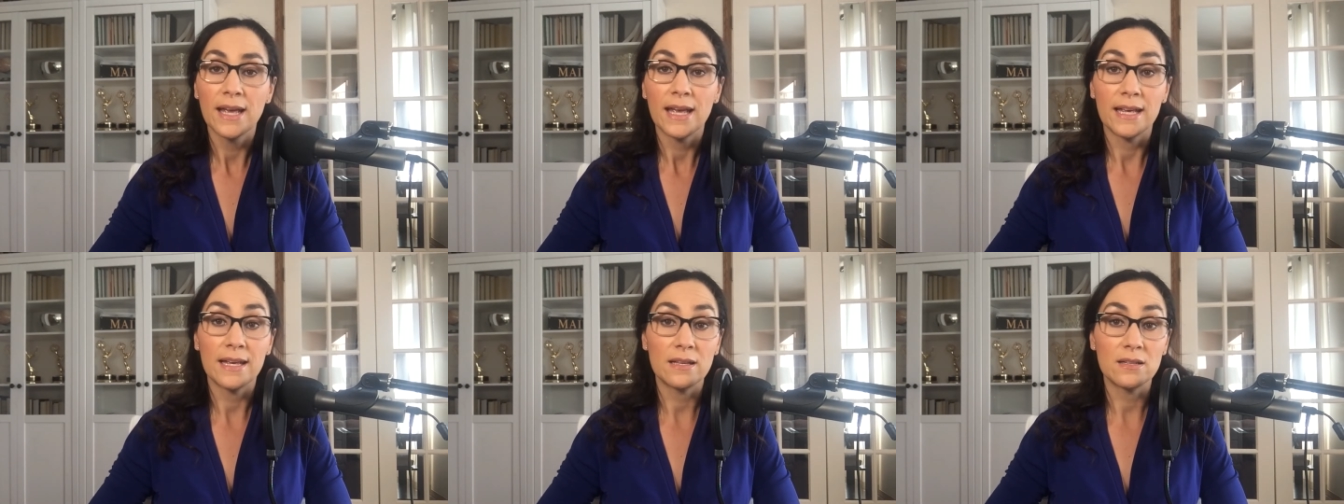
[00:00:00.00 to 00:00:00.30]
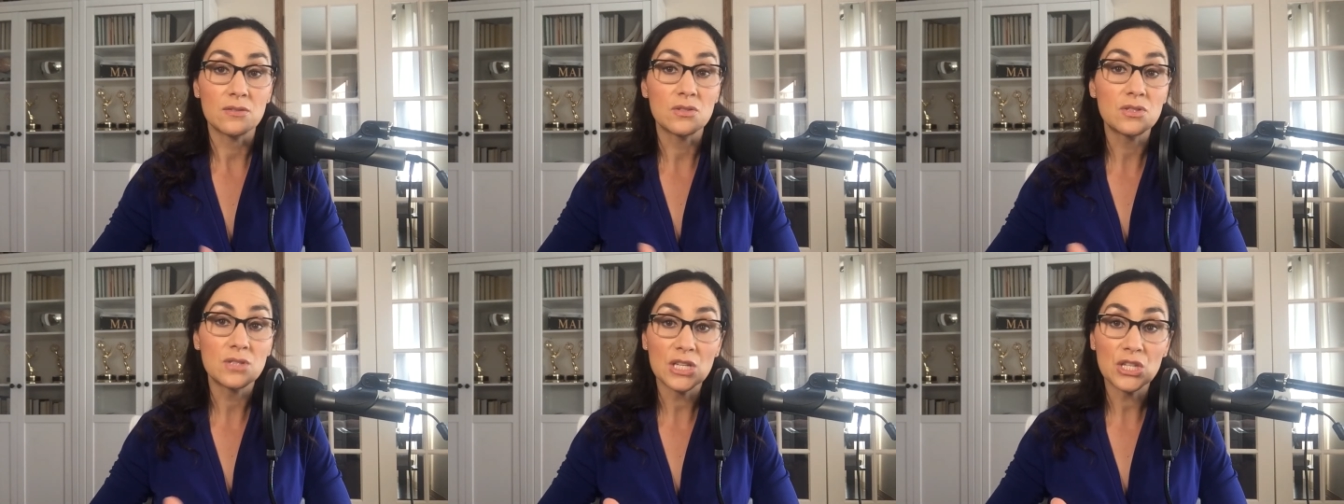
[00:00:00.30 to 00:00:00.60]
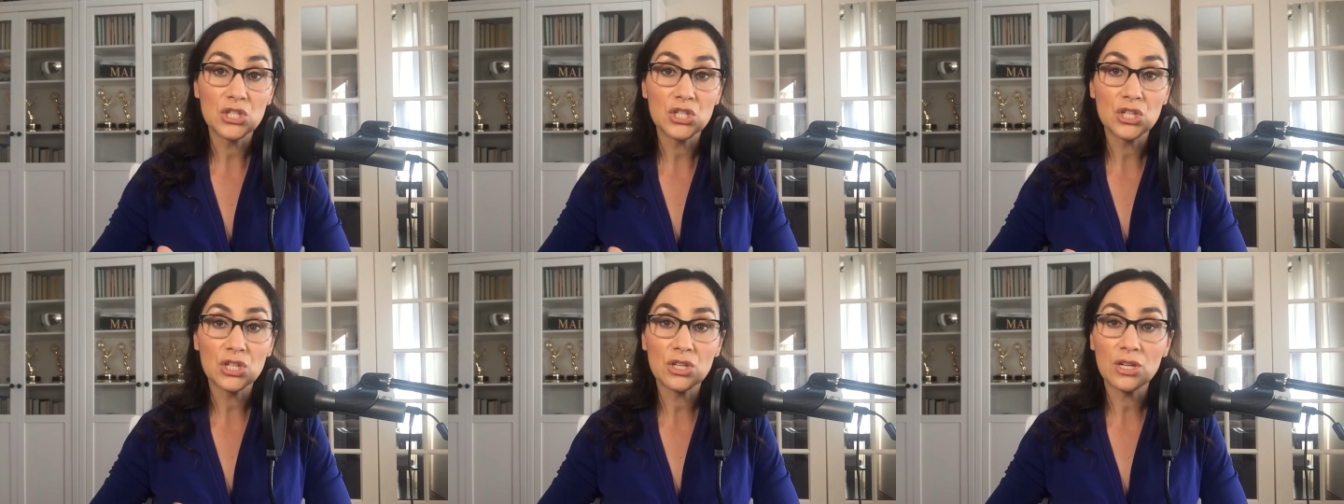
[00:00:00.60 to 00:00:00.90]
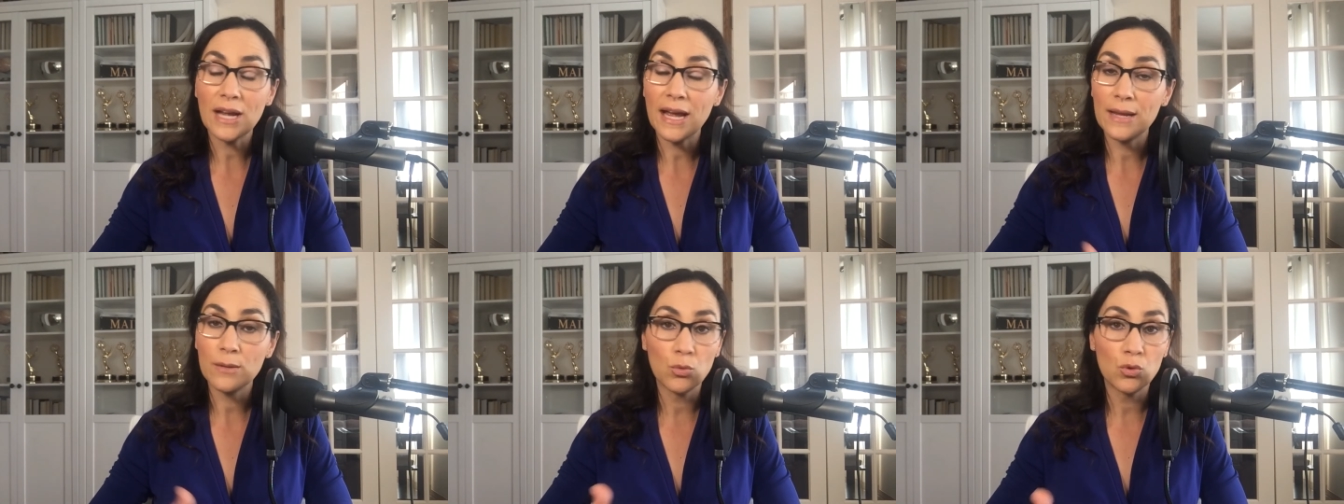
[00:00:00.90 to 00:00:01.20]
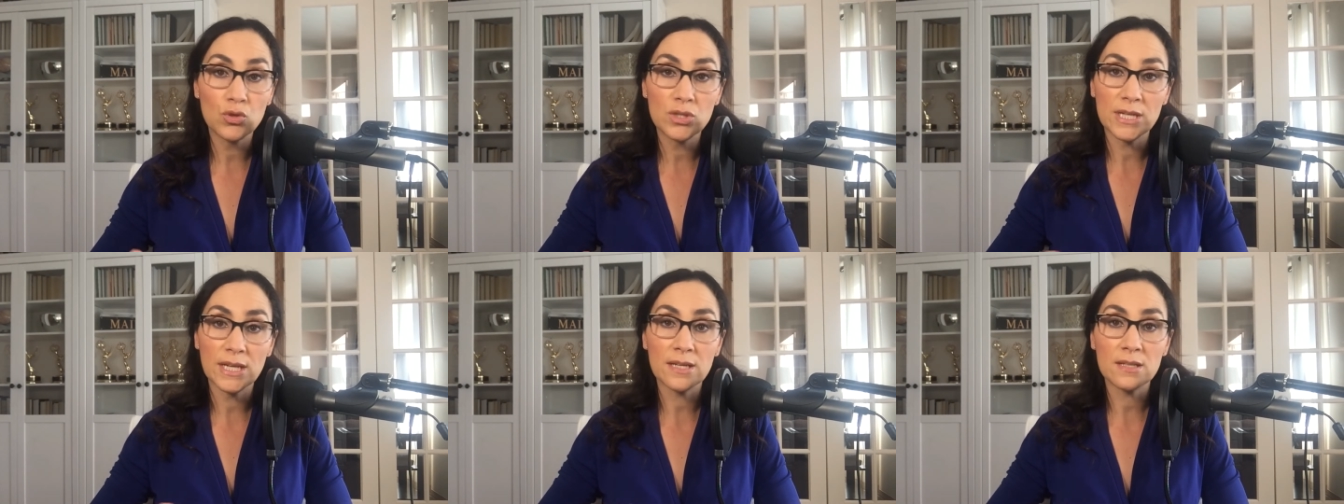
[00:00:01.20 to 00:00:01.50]
eh, Stitcher, hay
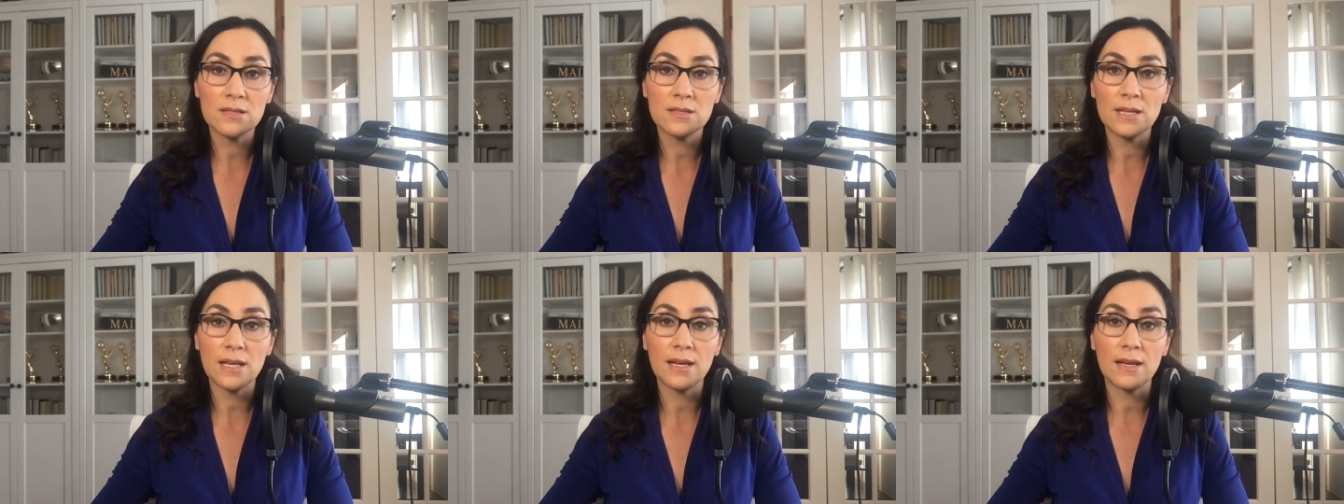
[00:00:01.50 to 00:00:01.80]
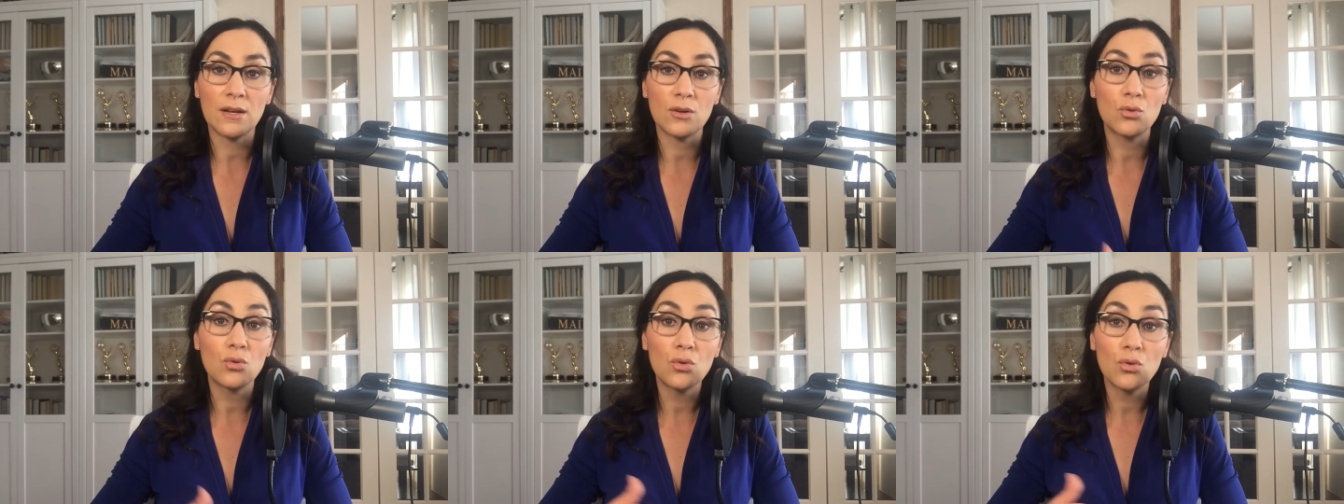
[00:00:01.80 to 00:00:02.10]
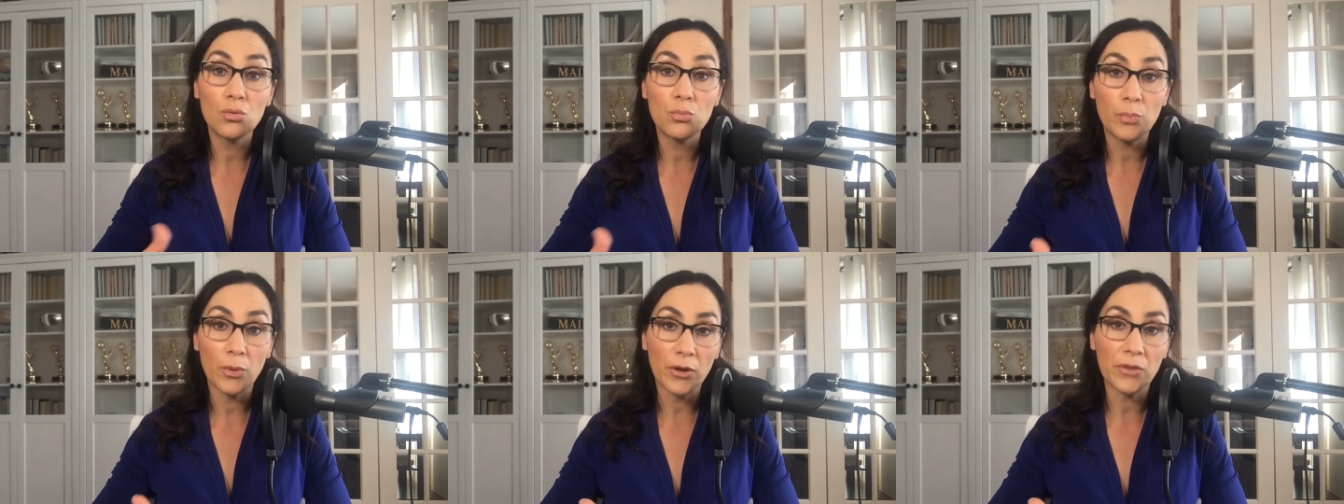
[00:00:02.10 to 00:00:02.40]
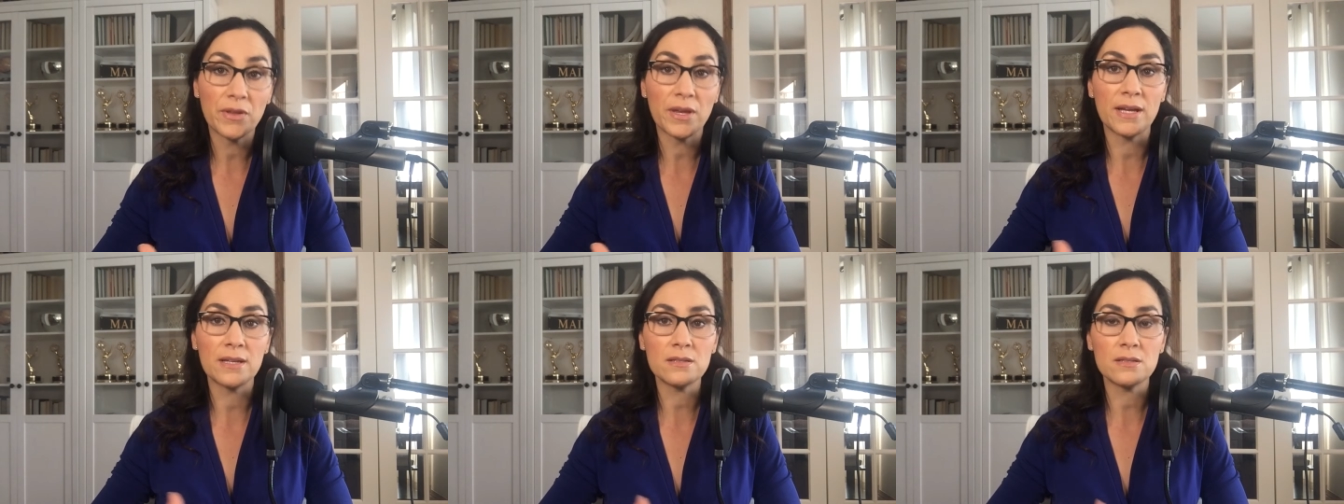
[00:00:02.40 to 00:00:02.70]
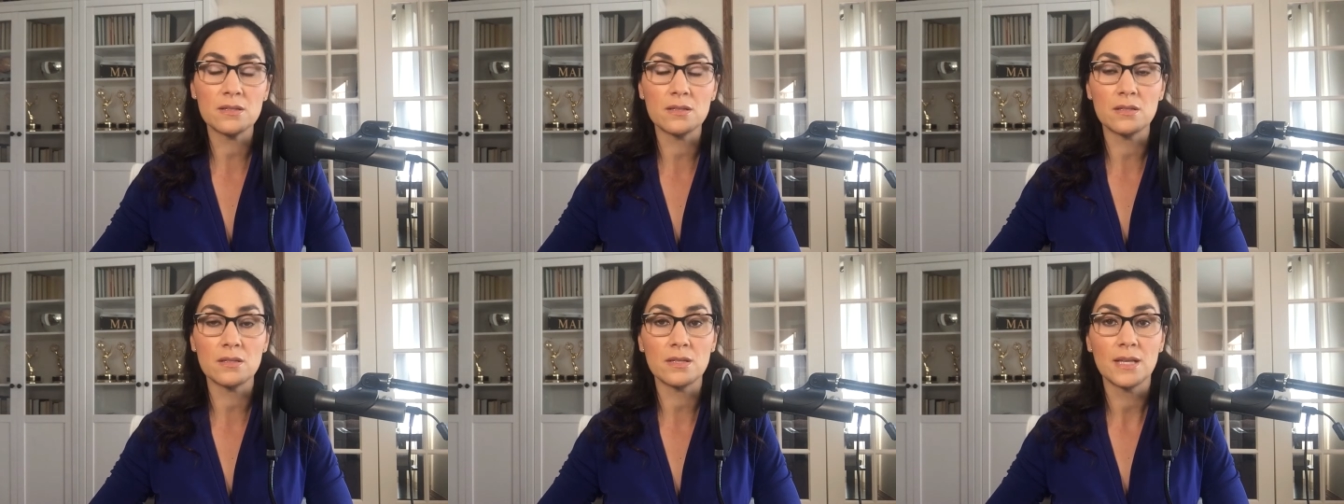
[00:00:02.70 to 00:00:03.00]
muchas, eh, Google
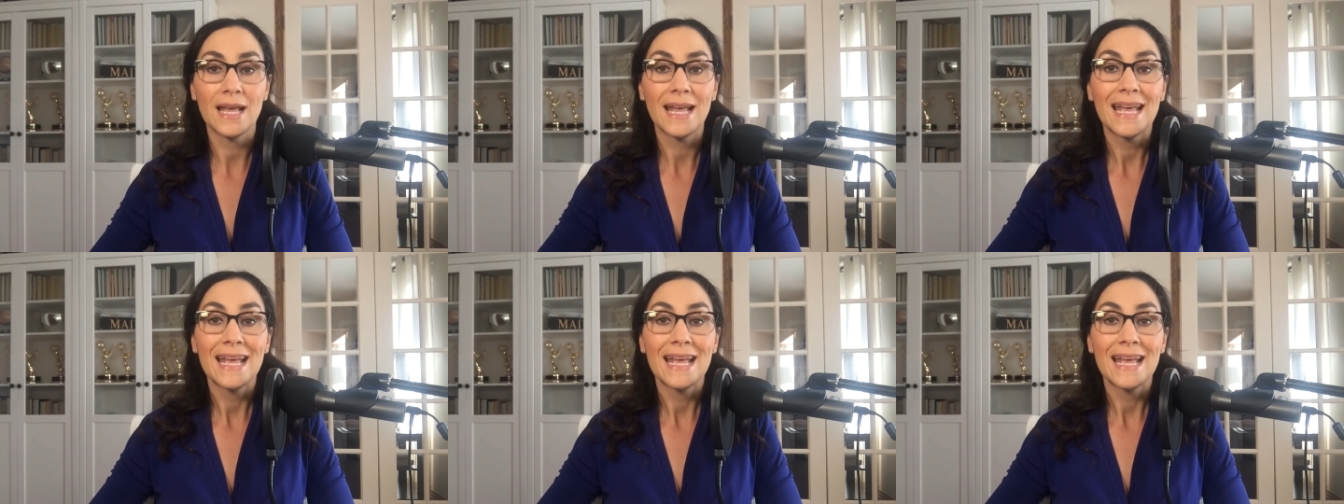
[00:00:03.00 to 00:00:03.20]
Podcasts.